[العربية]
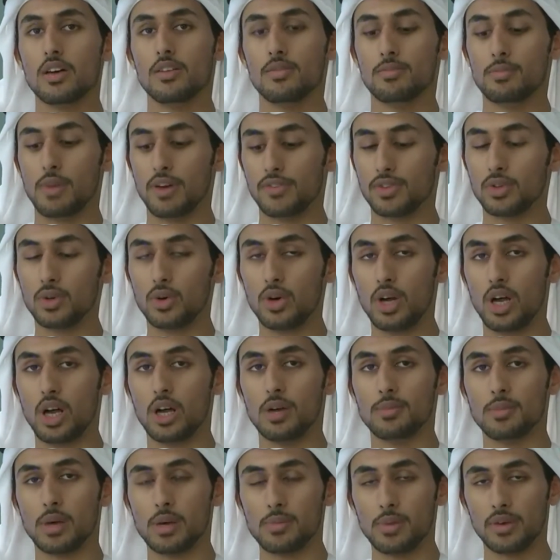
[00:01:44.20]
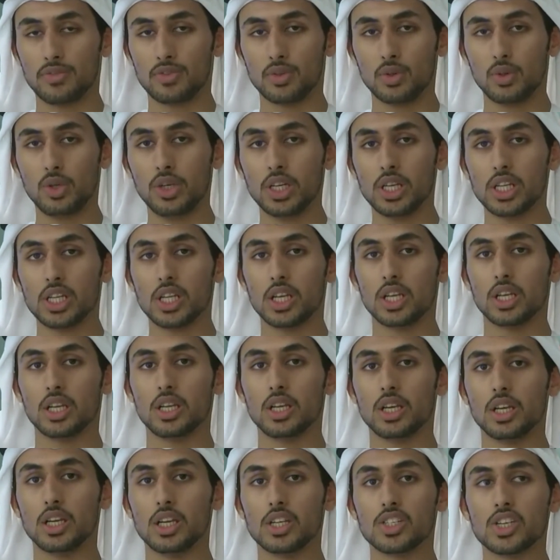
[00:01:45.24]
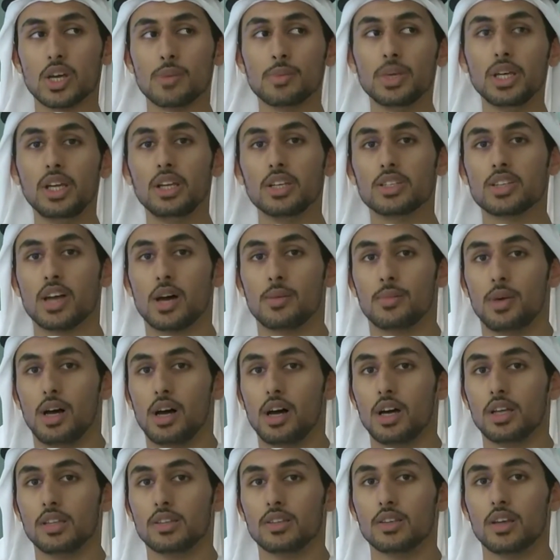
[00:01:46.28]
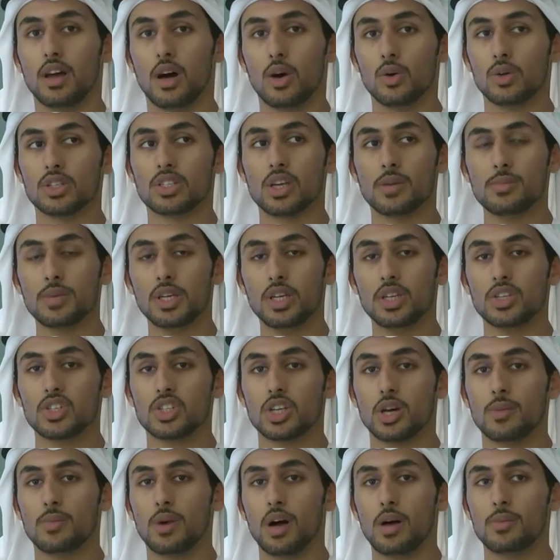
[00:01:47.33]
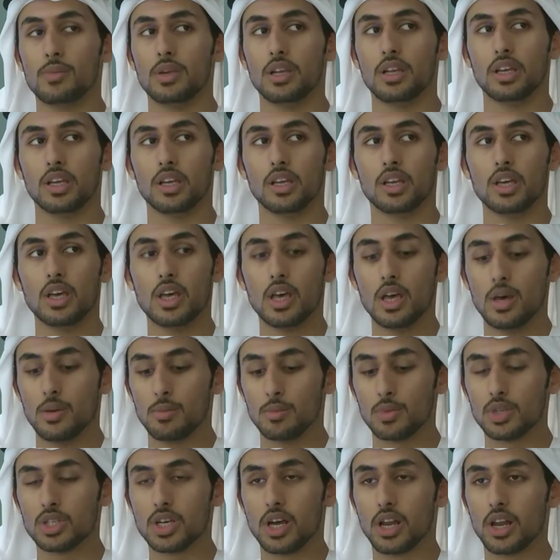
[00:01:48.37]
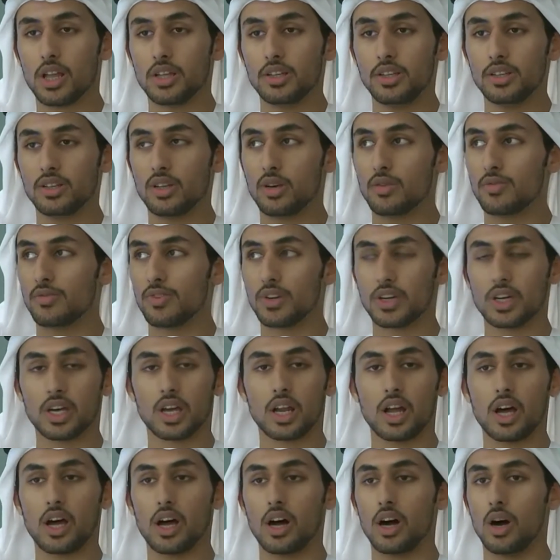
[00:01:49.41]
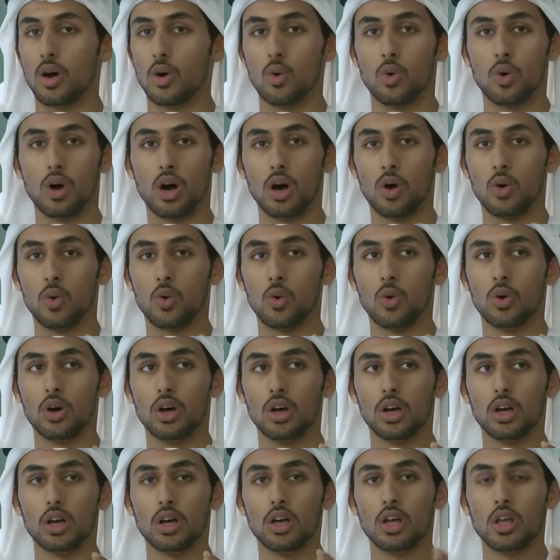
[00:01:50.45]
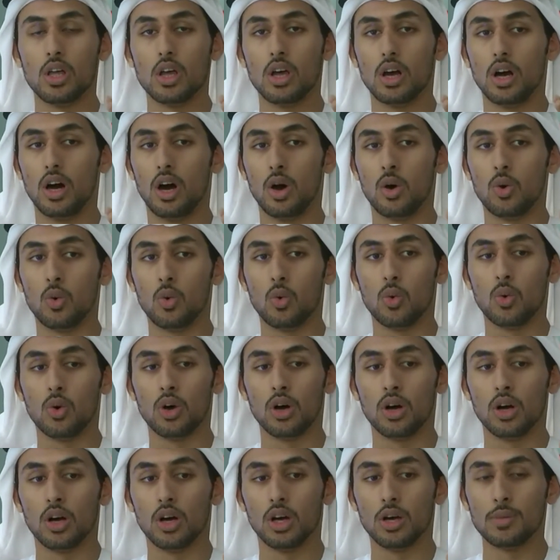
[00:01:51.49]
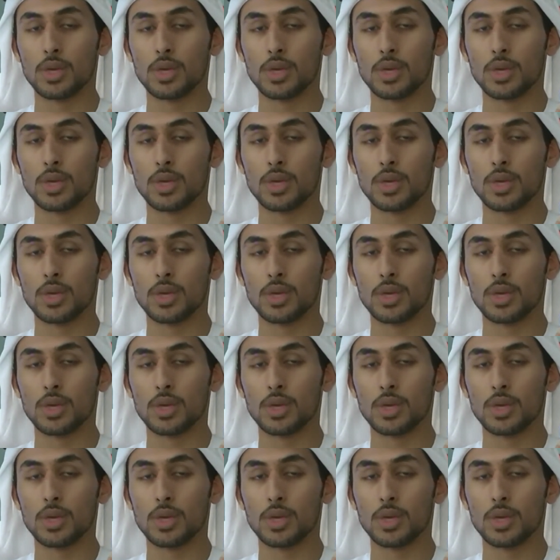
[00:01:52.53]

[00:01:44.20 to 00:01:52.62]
مفتوح مفتوحين لجميع الجامعات او لجميع الشباب اللي مجرد عندهم فكره او او او آه،